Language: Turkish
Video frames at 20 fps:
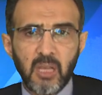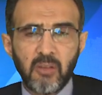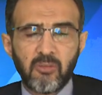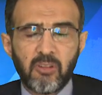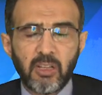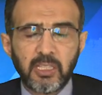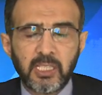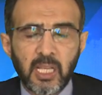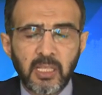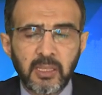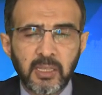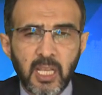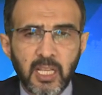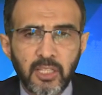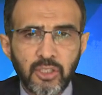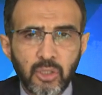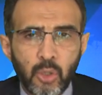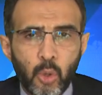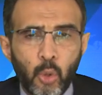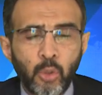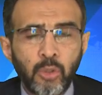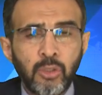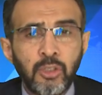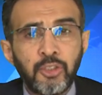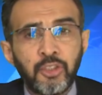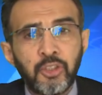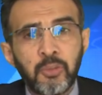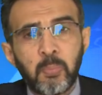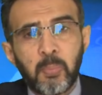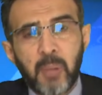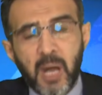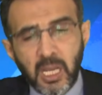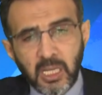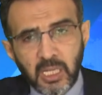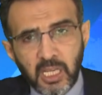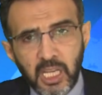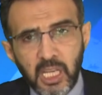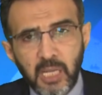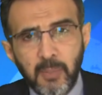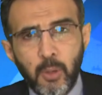Vatandaş onun için
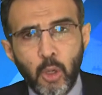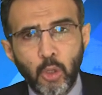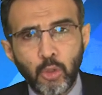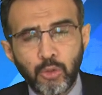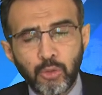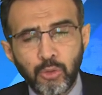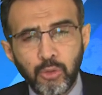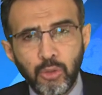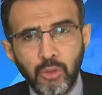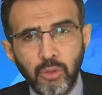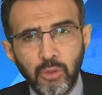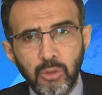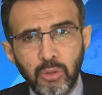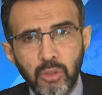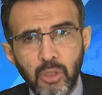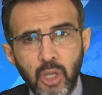bankaya borçlu,